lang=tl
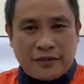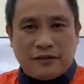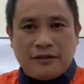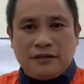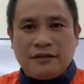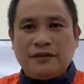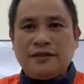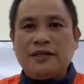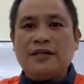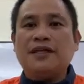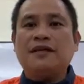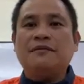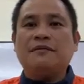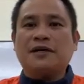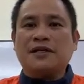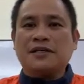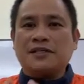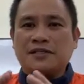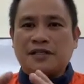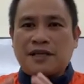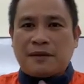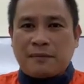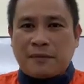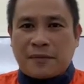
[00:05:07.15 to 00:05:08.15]
No? Hindi na
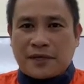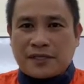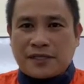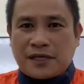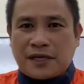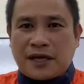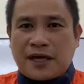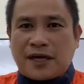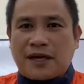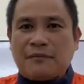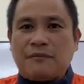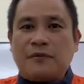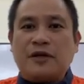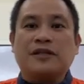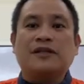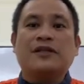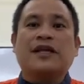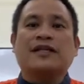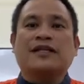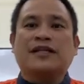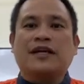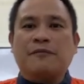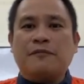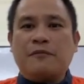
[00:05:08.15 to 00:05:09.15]
mag-stop ka sa car mo at
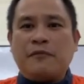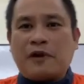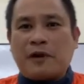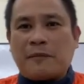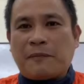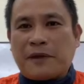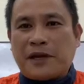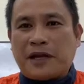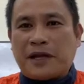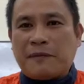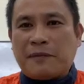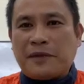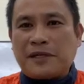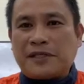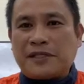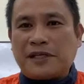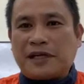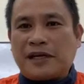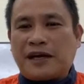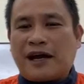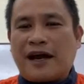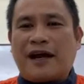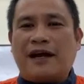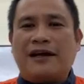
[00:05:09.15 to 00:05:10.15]
tatakbo ka palabas
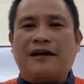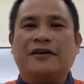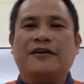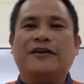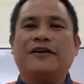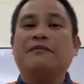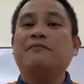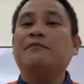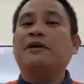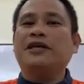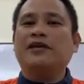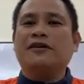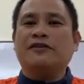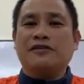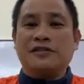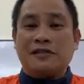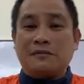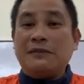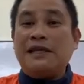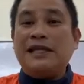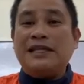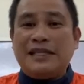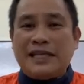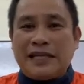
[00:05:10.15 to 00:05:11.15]
ng car. No? Iba yon
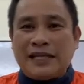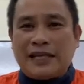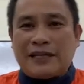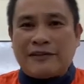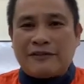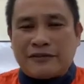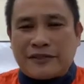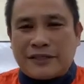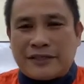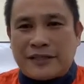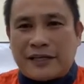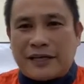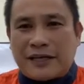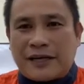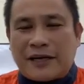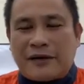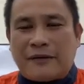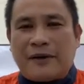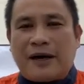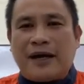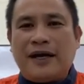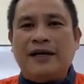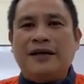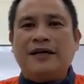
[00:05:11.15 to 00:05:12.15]
Sa building lang yung
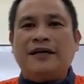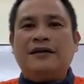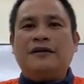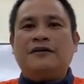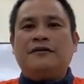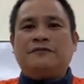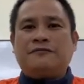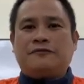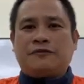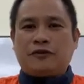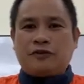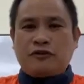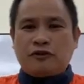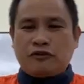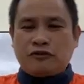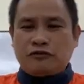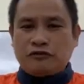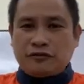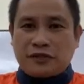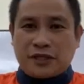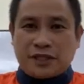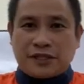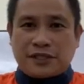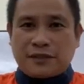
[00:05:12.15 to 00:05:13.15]
ginagawa. For
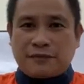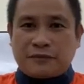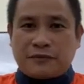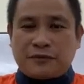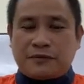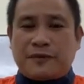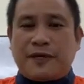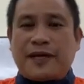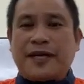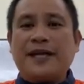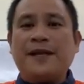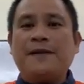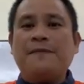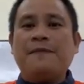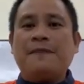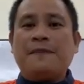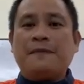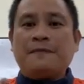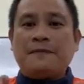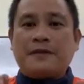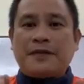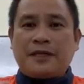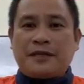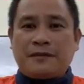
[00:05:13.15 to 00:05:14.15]
you, nasa mobile,
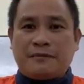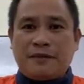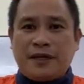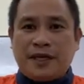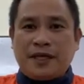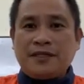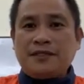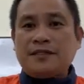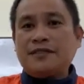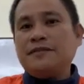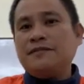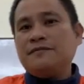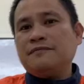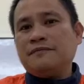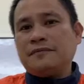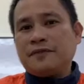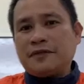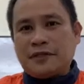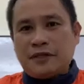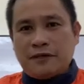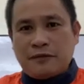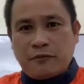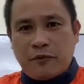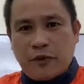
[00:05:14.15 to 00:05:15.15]
means
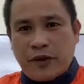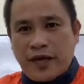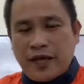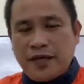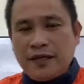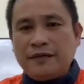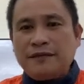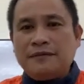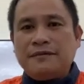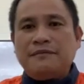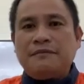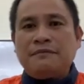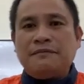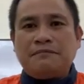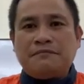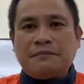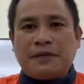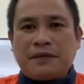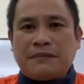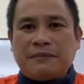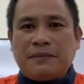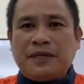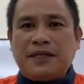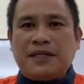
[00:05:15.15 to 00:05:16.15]
Give way,
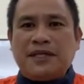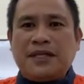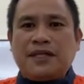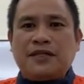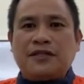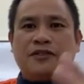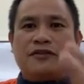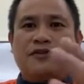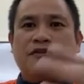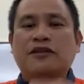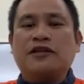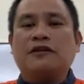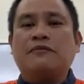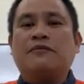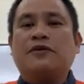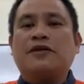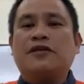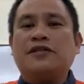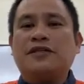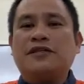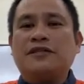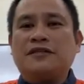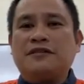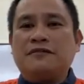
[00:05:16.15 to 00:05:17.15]
pagbigyan yung
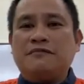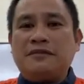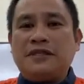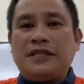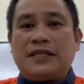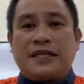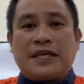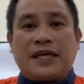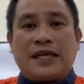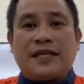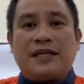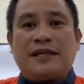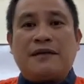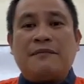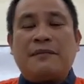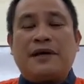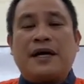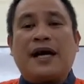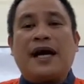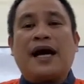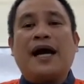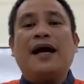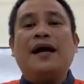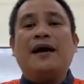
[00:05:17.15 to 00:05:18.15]
emergency vehicle na
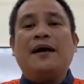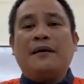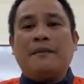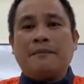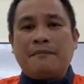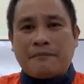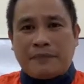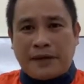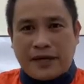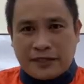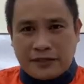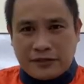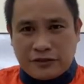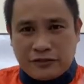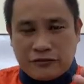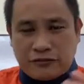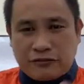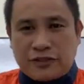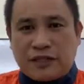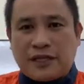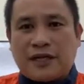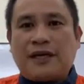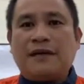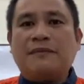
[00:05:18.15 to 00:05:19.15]
makapass
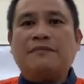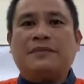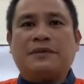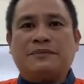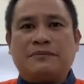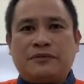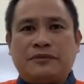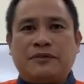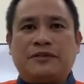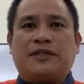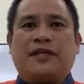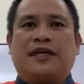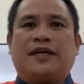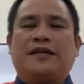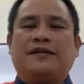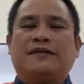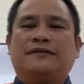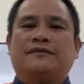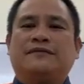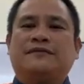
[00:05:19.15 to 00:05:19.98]
through ng mabuti.